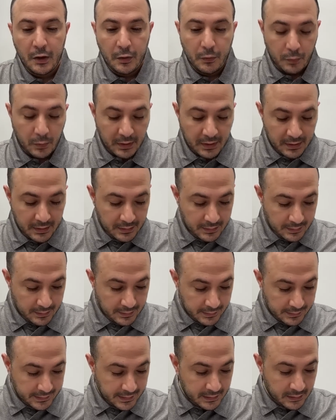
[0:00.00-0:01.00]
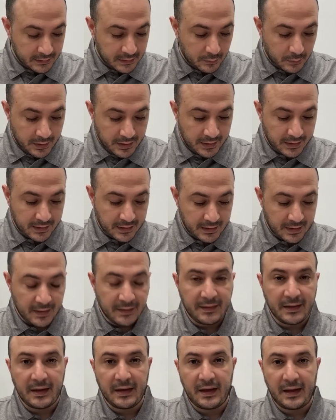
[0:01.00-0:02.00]
وكندا واخر
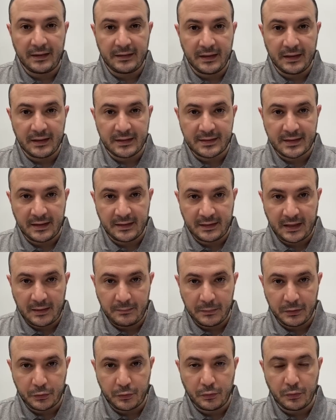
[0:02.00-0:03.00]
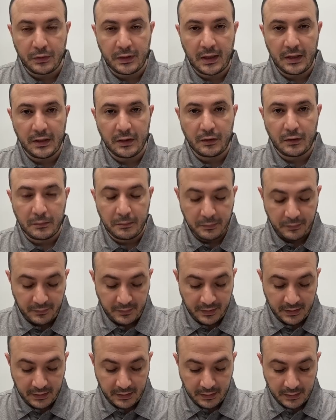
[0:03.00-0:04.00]
هيدي الاحداث كانت عم بتكون اليوم
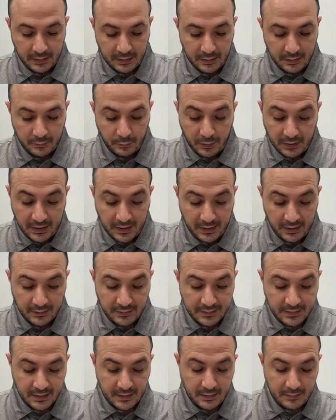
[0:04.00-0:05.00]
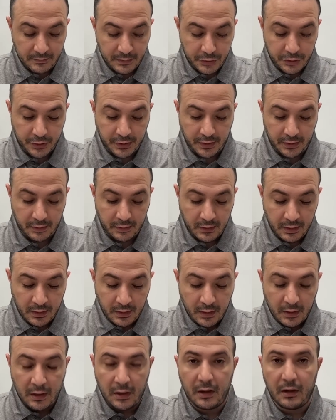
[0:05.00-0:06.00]
في آه، ولايه آه، ميشيغان
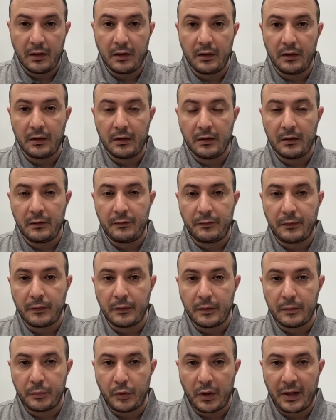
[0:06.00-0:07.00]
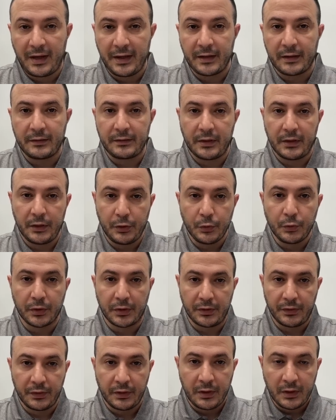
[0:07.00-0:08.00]
آه، فوق بحيره
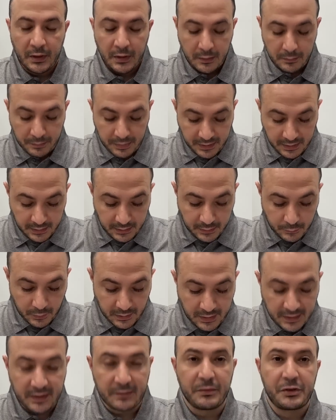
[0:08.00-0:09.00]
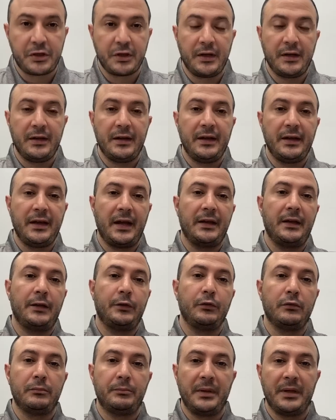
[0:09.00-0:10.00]
هيورن بولايه ميشيغان اللي هي على
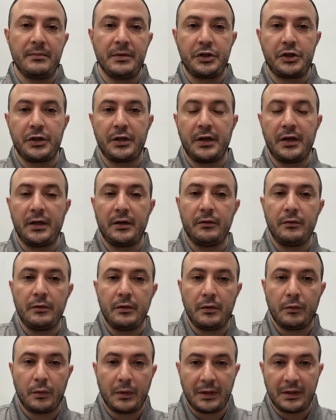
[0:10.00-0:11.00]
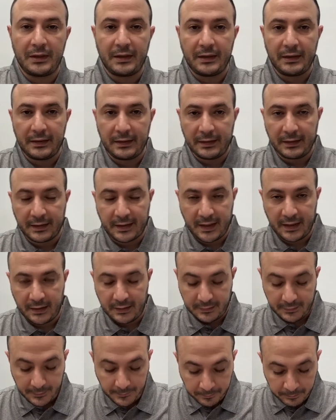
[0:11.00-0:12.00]
الحدود بين ميشيغان
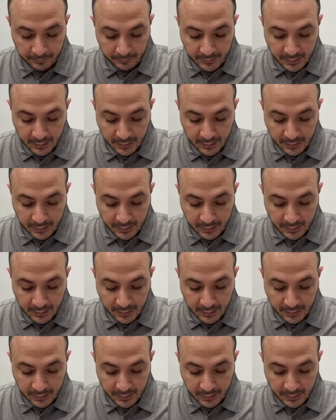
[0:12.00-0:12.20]
وكندا